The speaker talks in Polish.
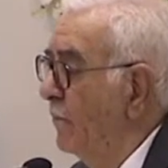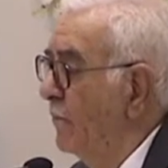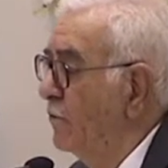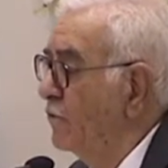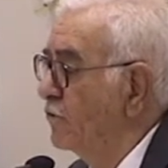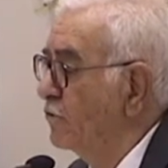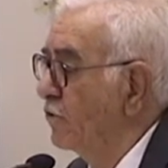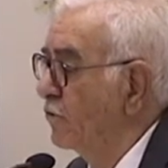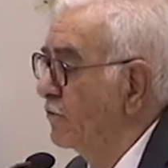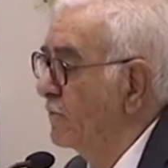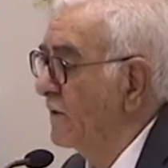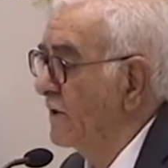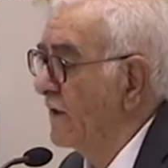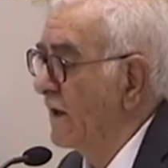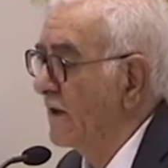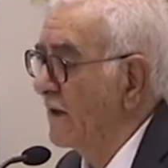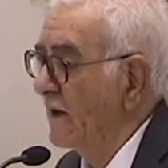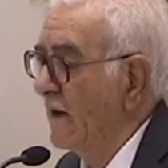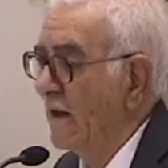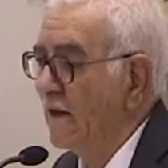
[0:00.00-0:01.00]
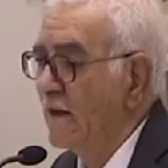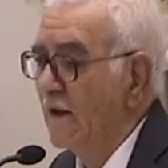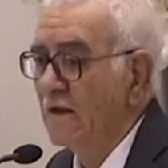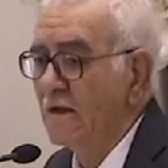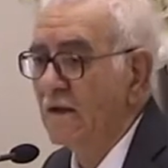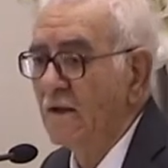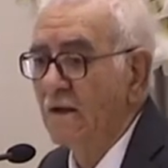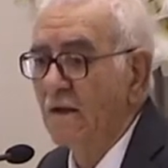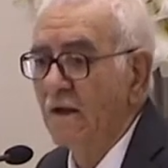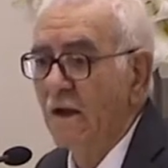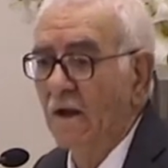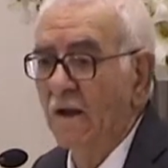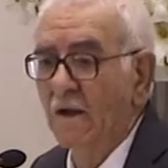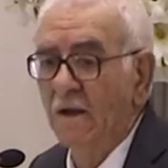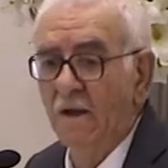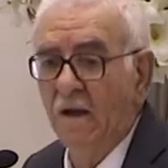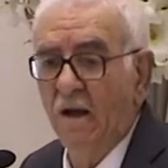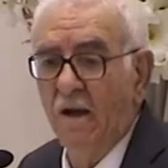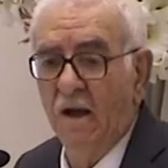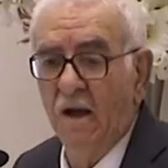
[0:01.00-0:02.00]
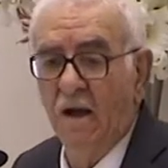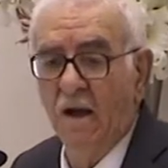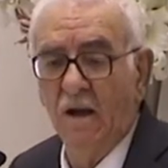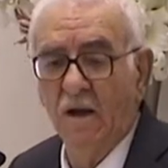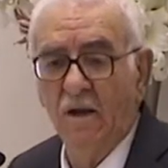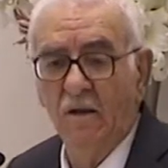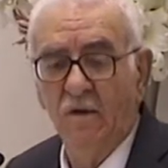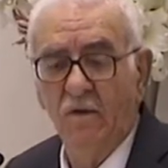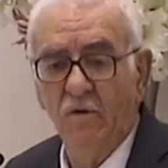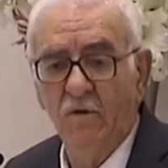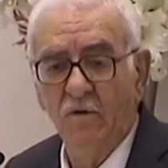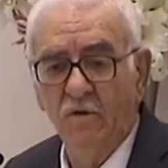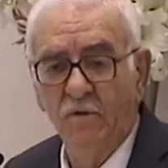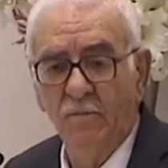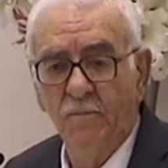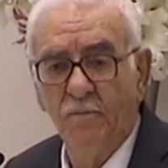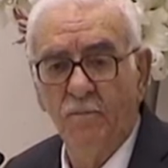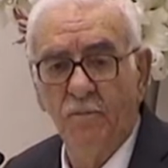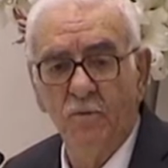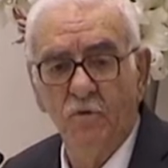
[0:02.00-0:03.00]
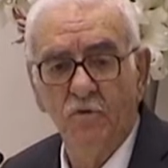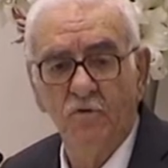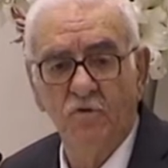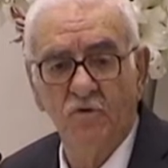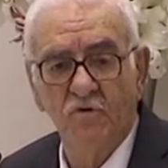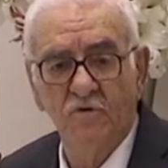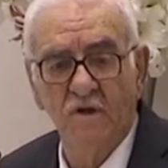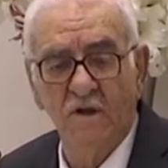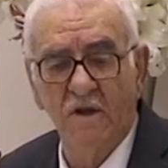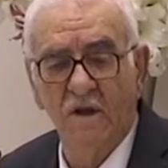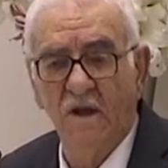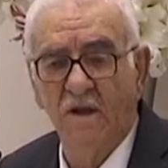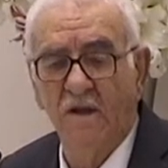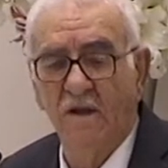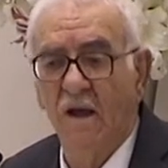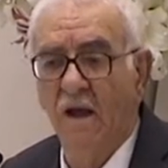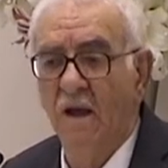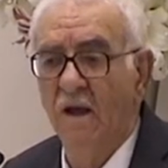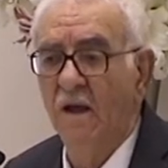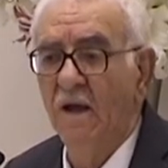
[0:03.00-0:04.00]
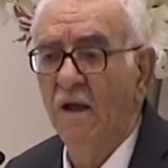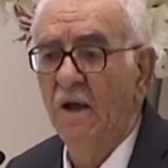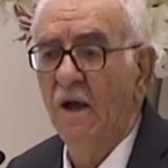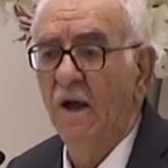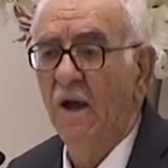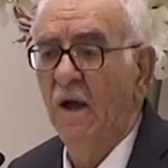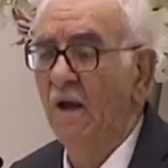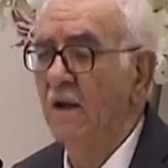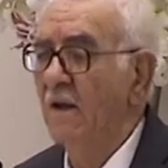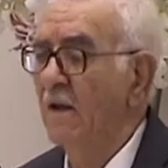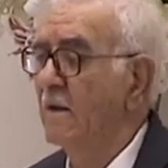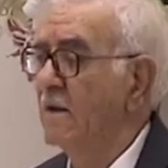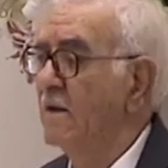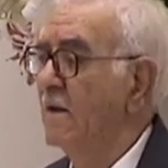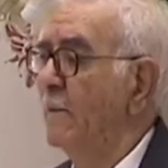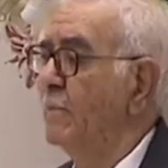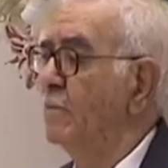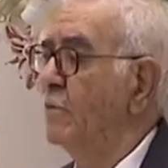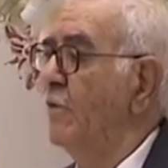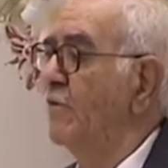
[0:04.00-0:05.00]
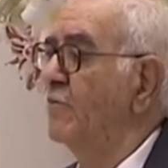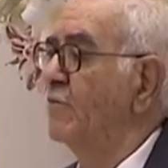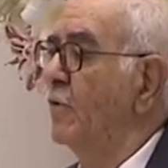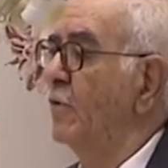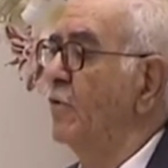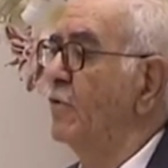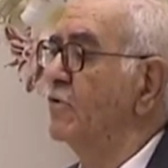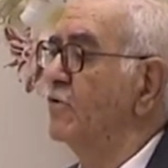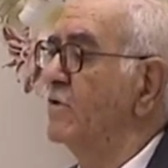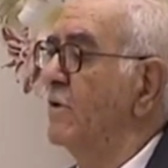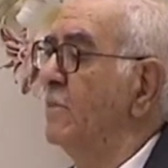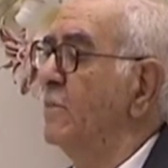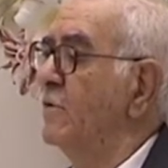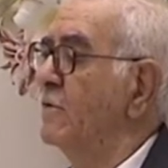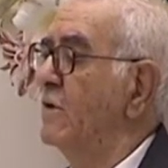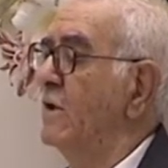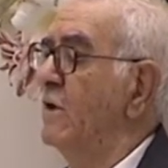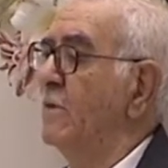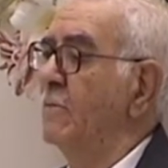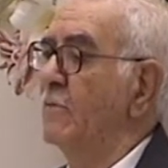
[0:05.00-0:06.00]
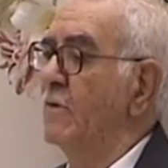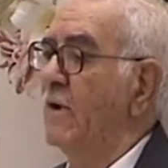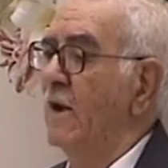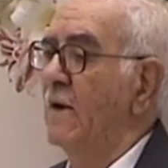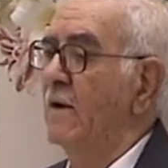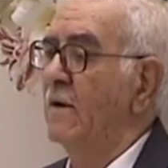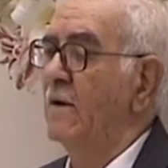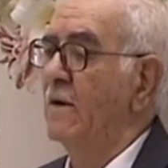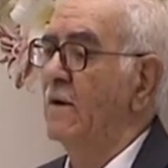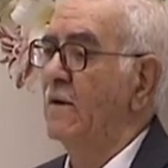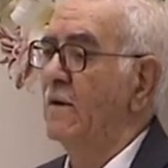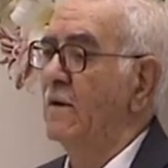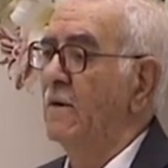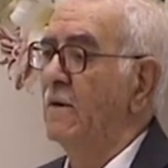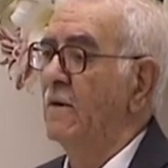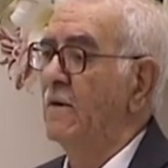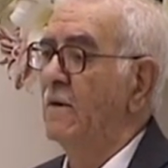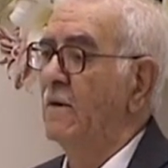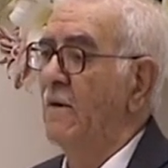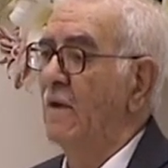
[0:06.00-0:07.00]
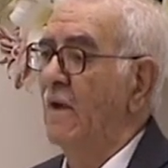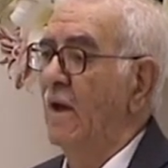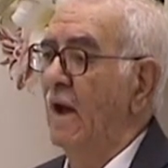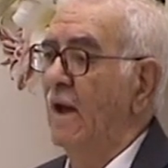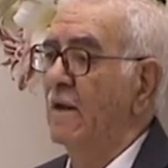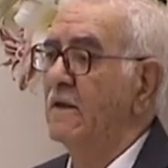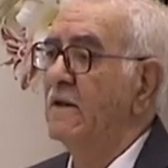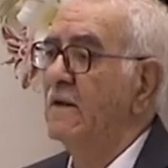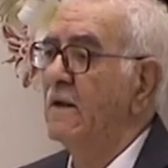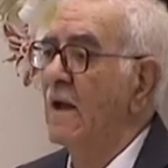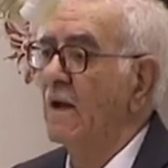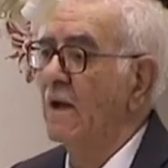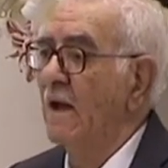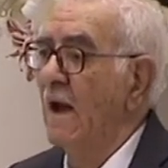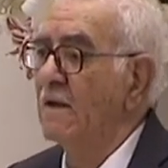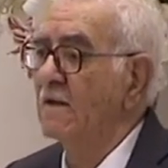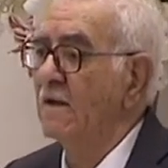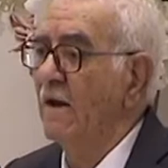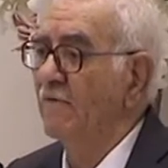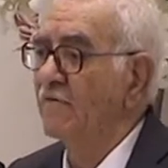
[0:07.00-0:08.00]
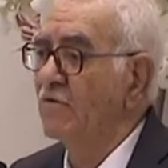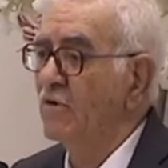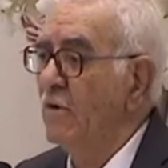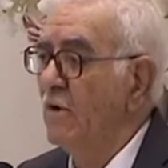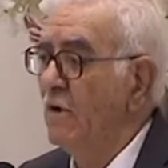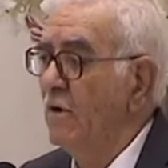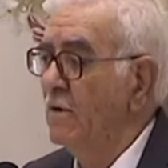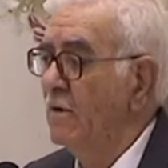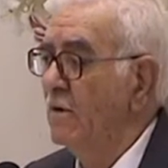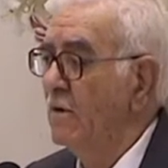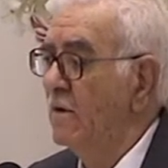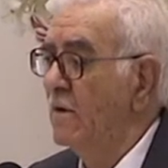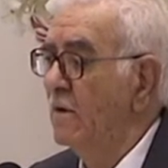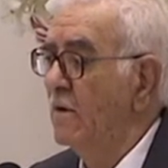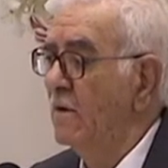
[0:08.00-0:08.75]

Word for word: Y, wziąłem 30 y, srebrników i myślałem, że będę bogaty. Ale nie stałem się bogaty, ale stałem się jeszcze biedniejszy